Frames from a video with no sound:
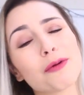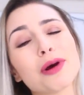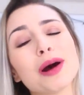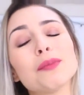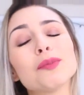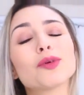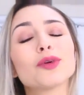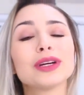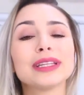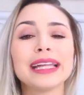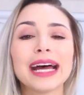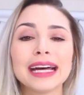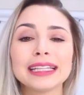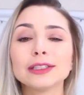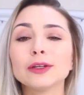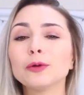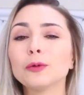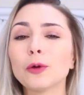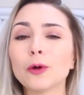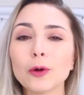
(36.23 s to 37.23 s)
Eu amo cuidar
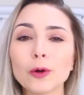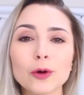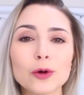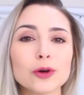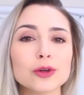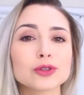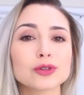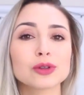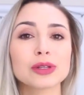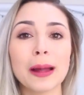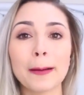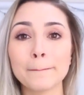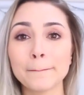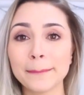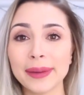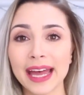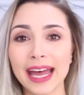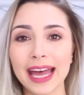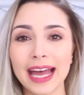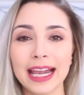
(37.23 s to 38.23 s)
do rosto, da
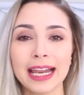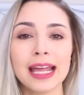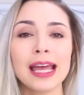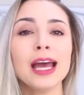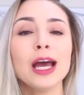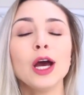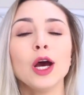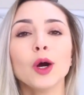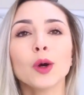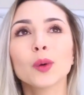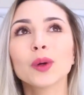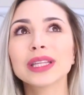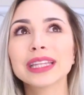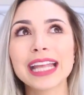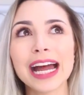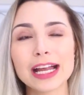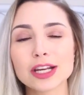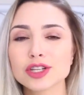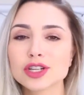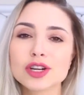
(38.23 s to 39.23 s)
pele,
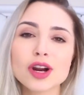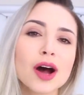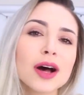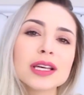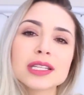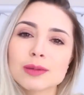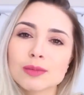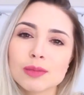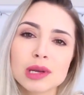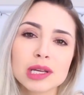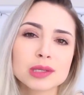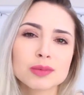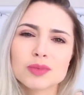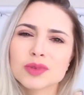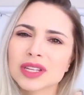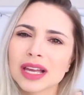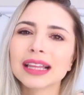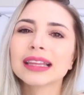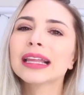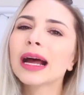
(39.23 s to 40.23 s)
cuidar de nós
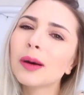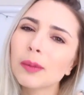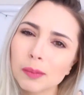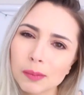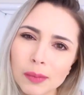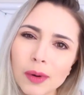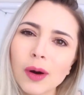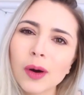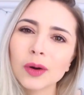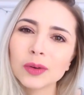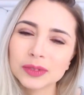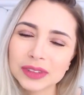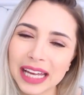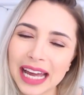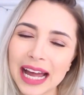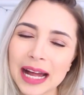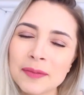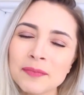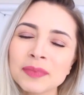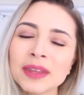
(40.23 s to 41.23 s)
mesmos é tão bom,
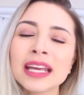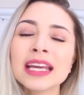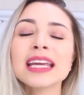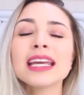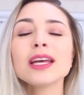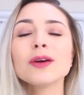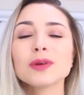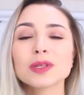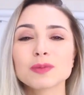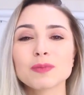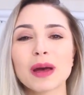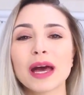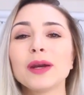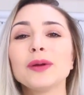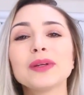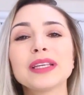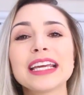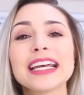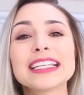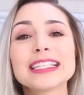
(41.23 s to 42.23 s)
né? E eu
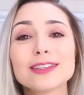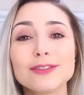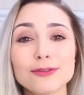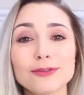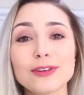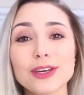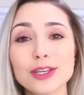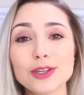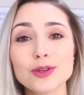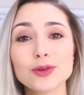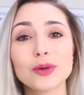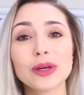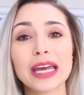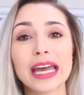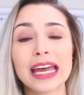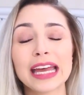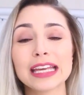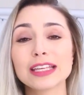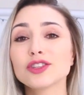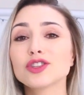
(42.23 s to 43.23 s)
espero que esse vídeo
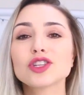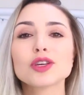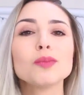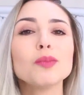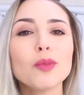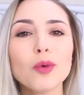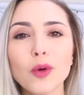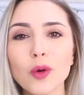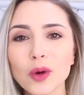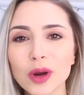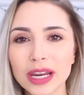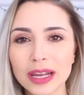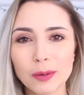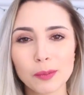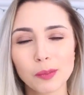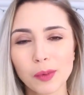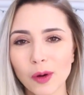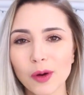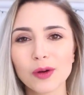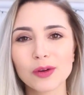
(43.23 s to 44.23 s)
é, estimule
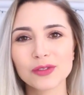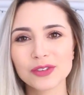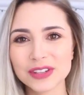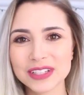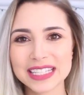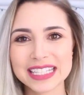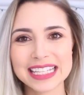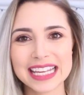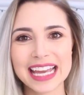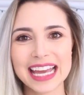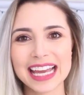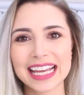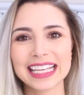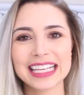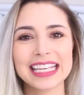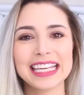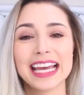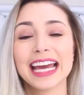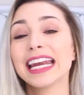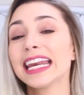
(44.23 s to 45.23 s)
um pouco você,
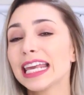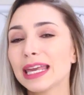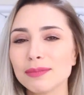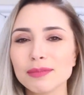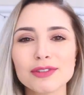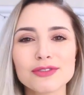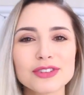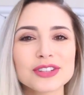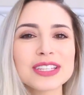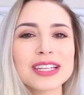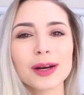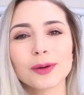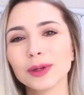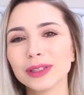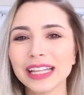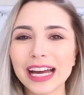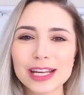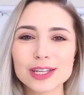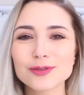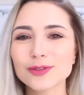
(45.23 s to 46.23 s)
que anime você a
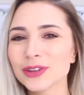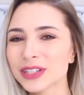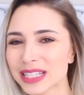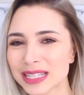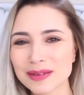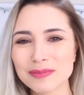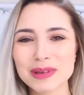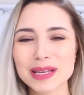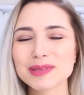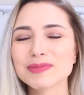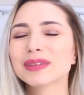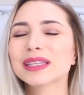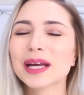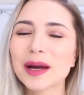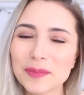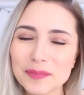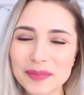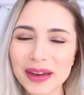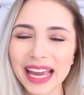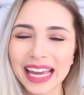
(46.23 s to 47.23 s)
cuidar de você mesmo
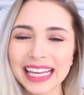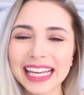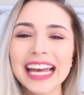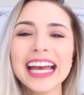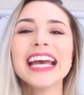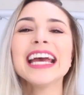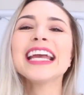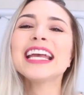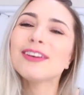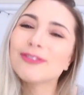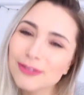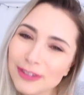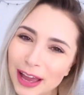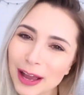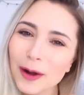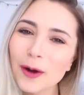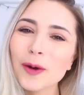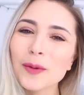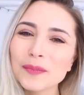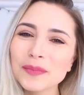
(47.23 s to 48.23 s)
também. E
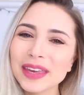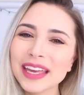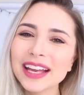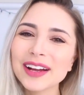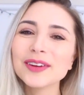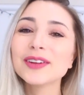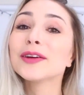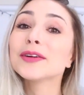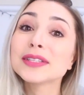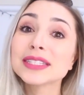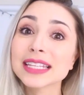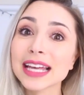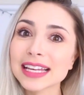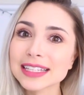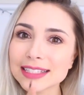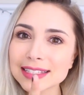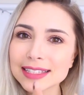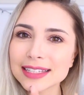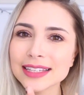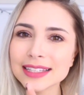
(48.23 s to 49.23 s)
vem comigo, não
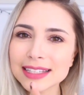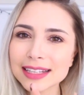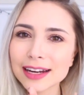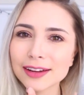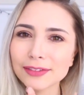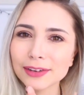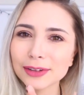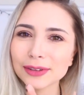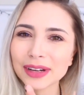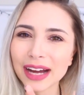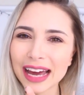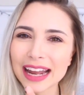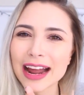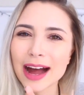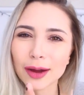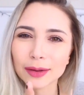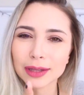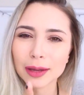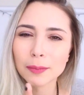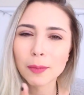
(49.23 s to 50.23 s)
esquece de se inscrever no
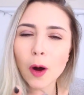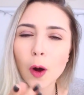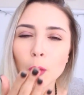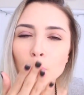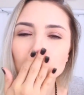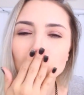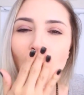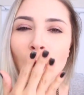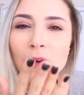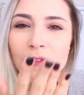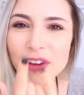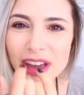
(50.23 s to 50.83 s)
canal, tá bom?